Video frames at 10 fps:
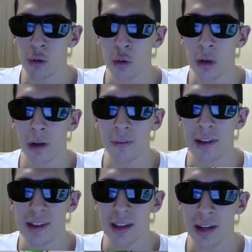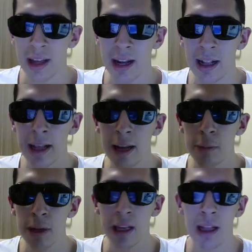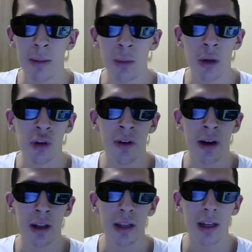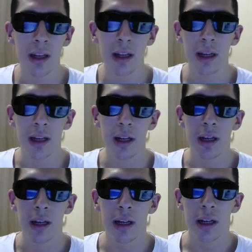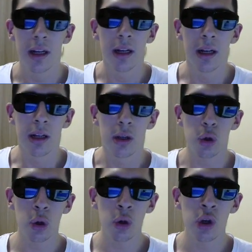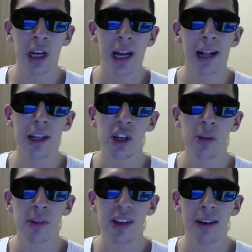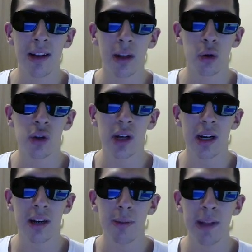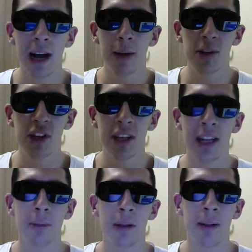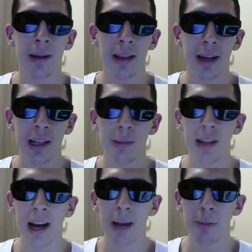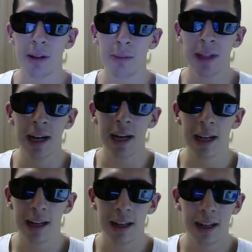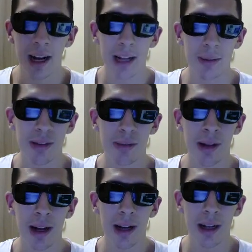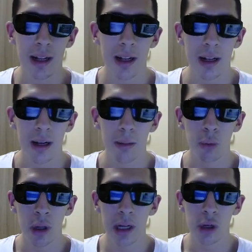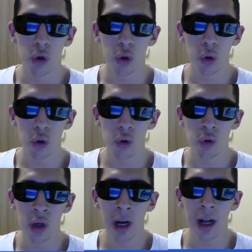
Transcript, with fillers: çünkü kafayı sıyırdı herhalde yani paketten böyle bir şey verdi. Sonuncuya geldik şimdi sevgili dostlar. Bir daha bir çıkkil yapalım hadi hadi bir daha yapalım bir daha. Hadi bismillah. Bunu da açıyoruz. Ya